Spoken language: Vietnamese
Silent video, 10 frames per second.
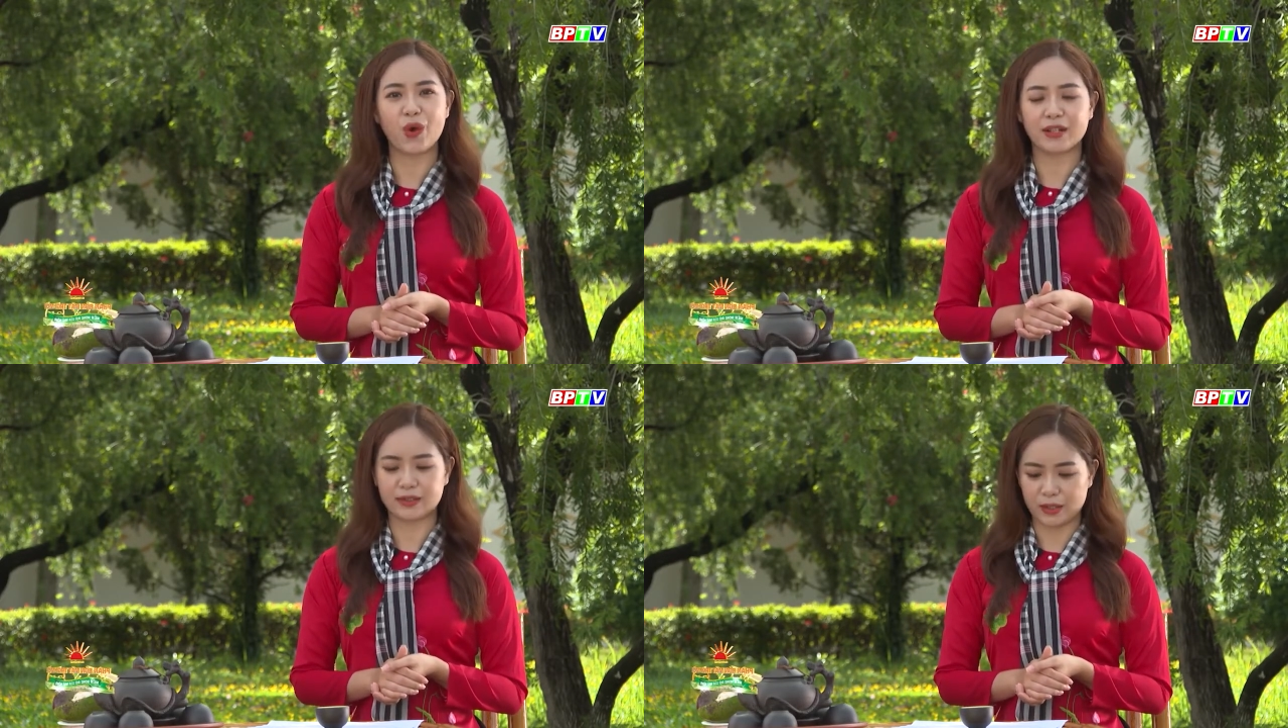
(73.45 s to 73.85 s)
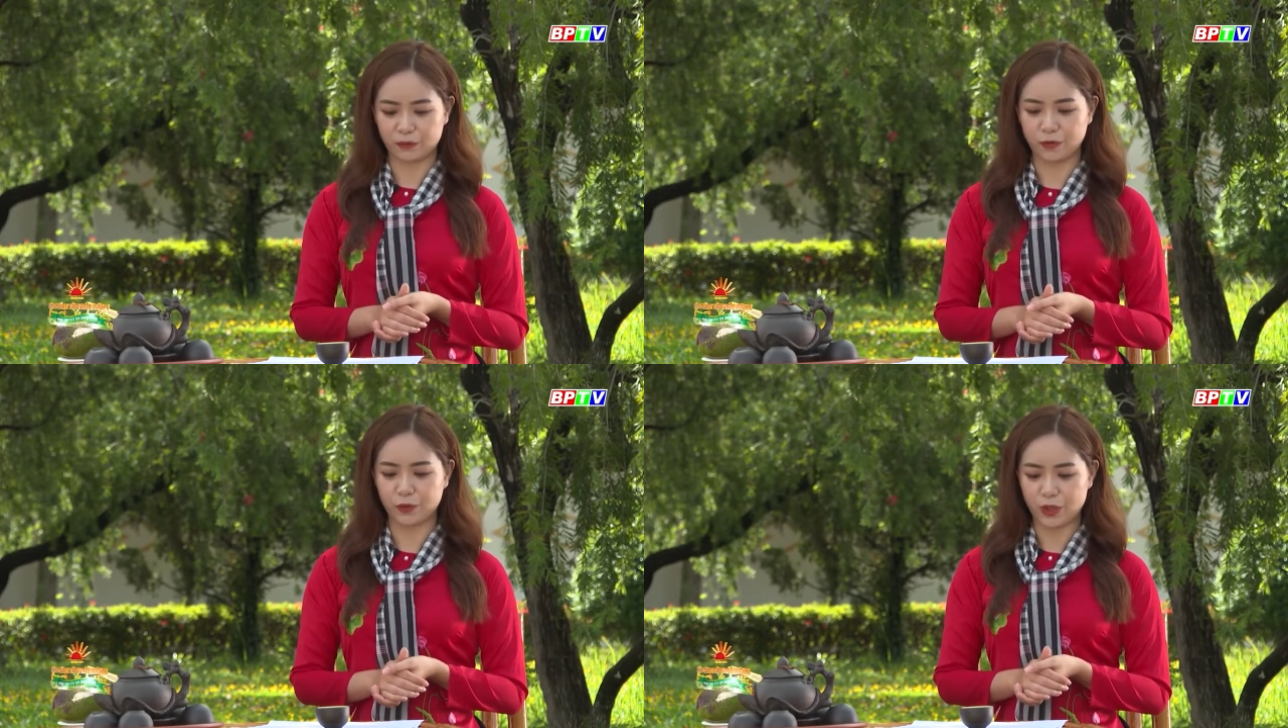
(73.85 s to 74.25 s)
quan
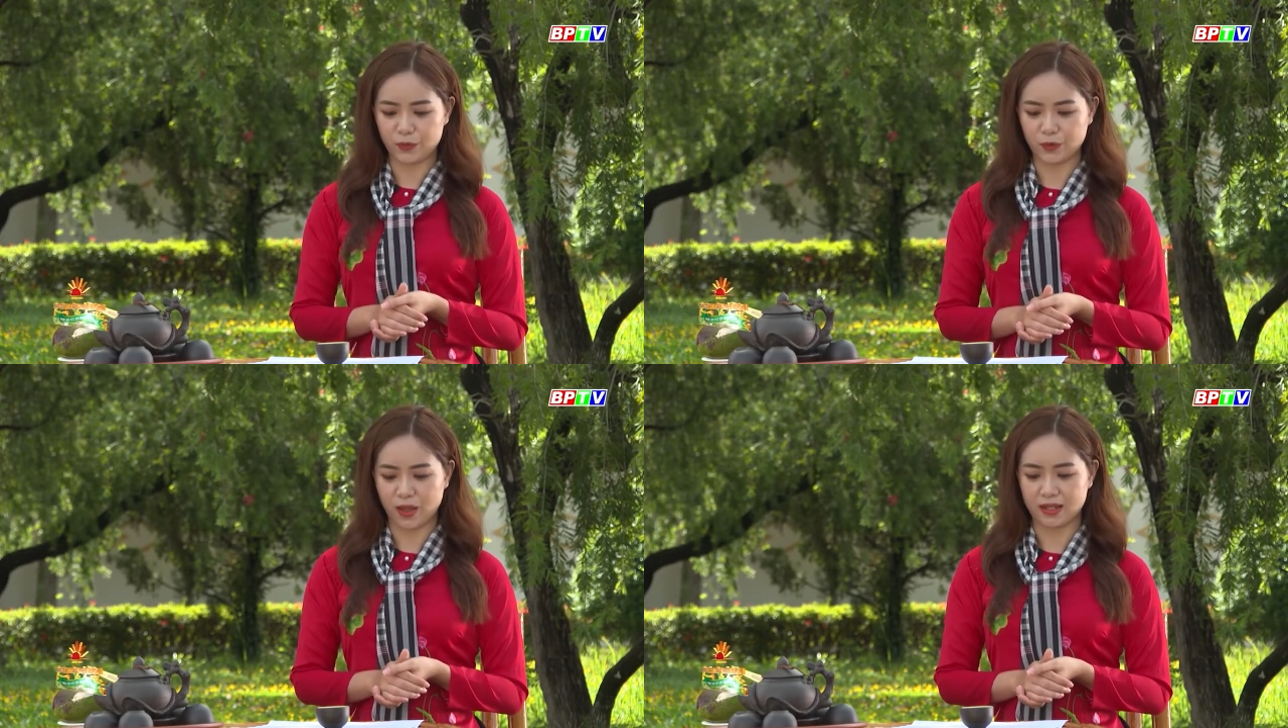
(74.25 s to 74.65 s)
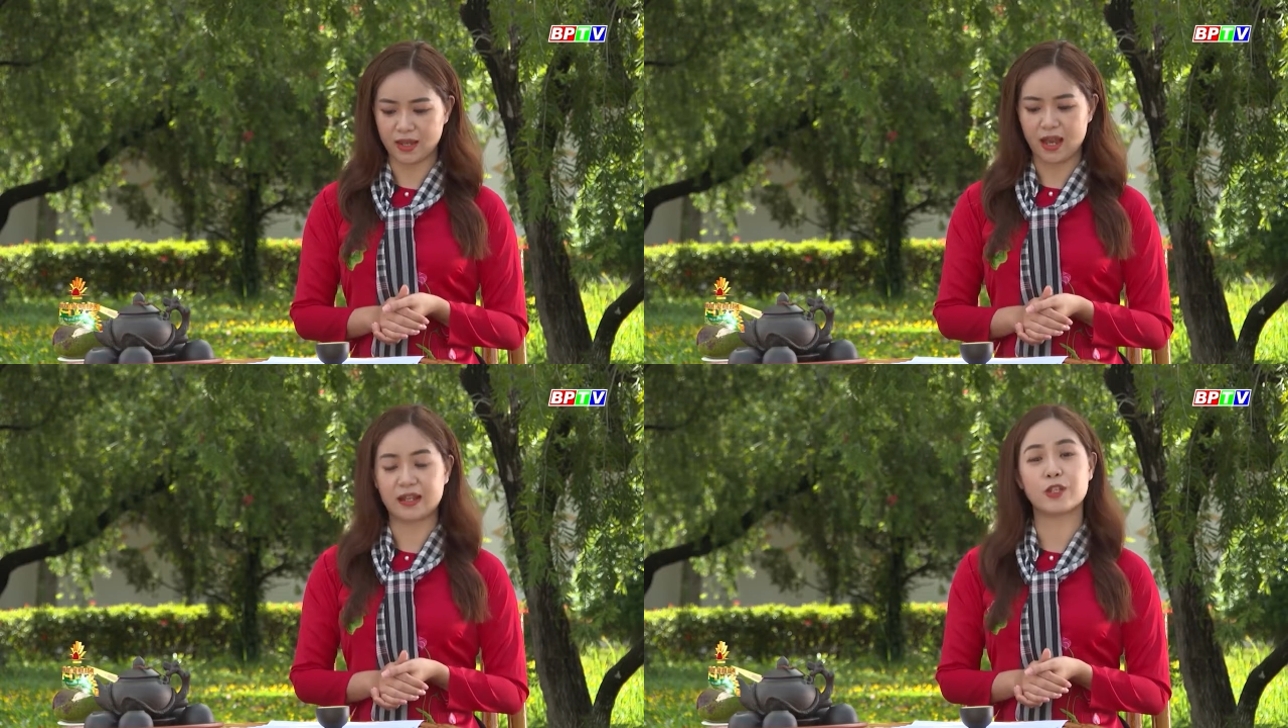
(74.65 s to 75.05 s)
thành phố Đồng Xoài
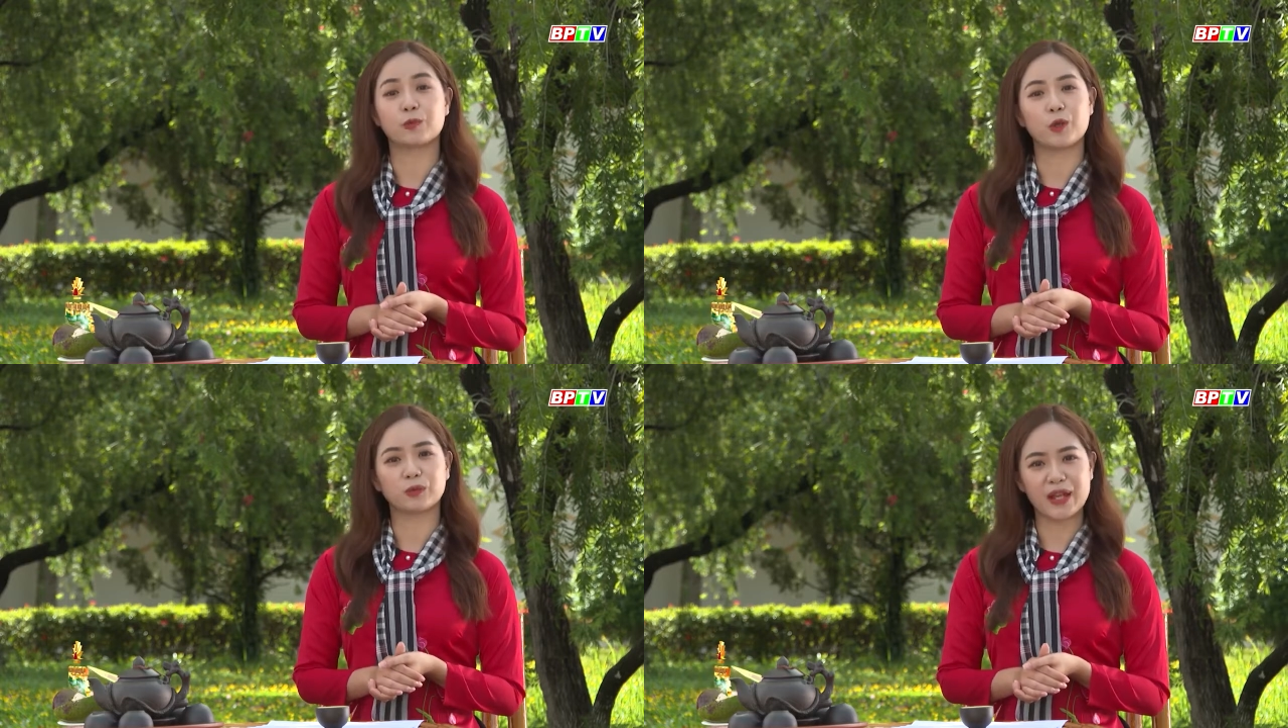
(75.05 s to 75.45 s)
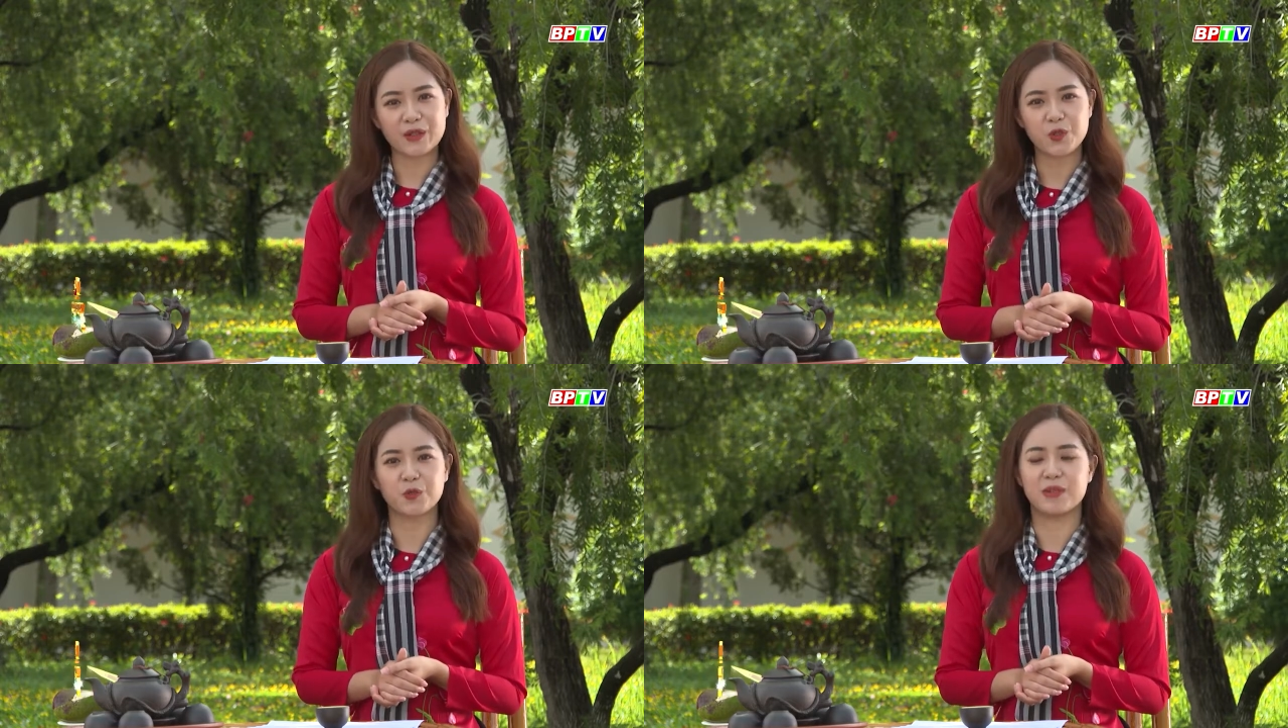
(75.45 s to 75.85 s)
à, trong công
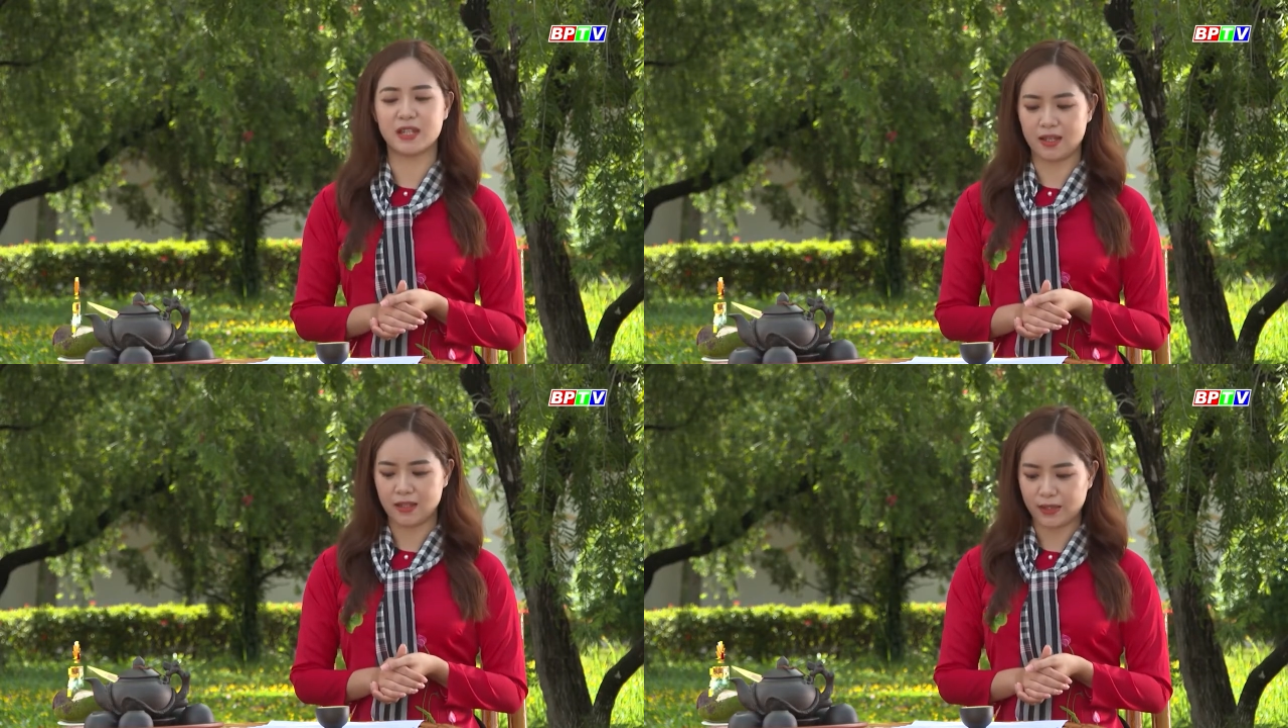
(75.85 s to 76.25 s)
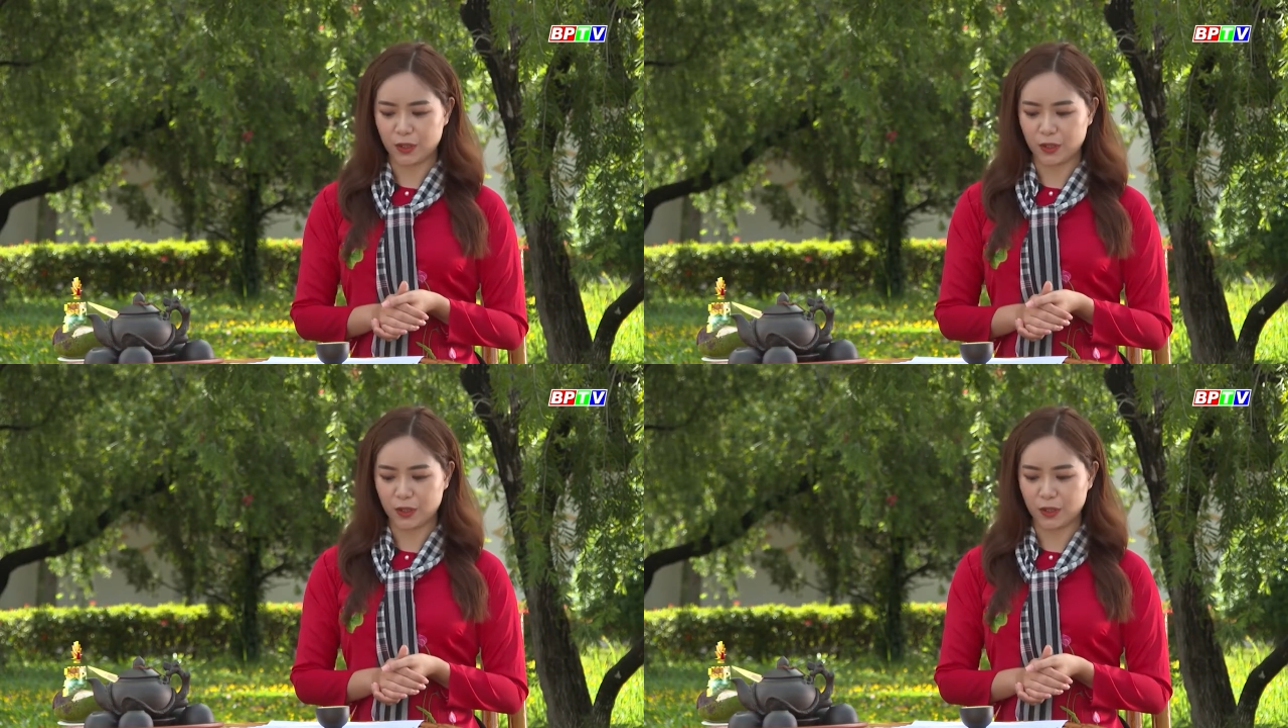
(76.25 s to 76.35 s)
tác chuẩn bị,